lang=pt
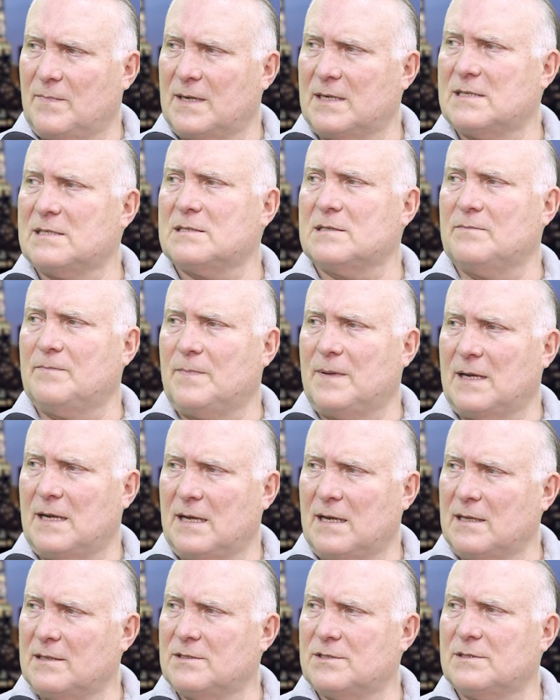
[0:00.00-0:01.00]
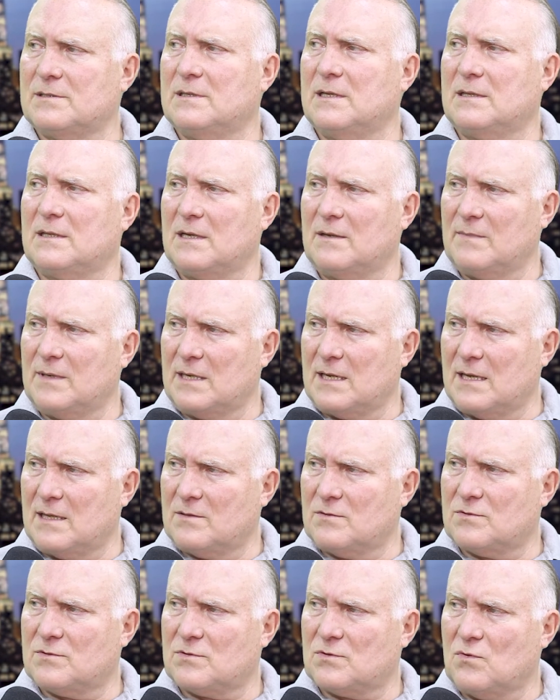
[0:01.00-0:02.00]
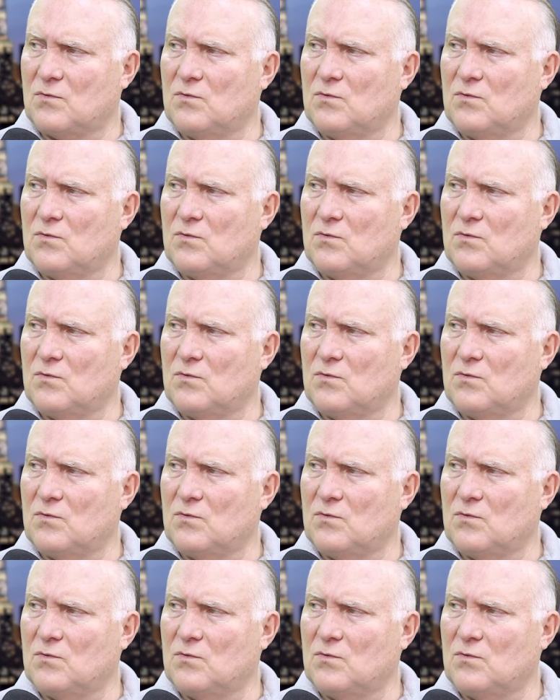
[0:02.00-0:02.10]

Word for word: participar de determinados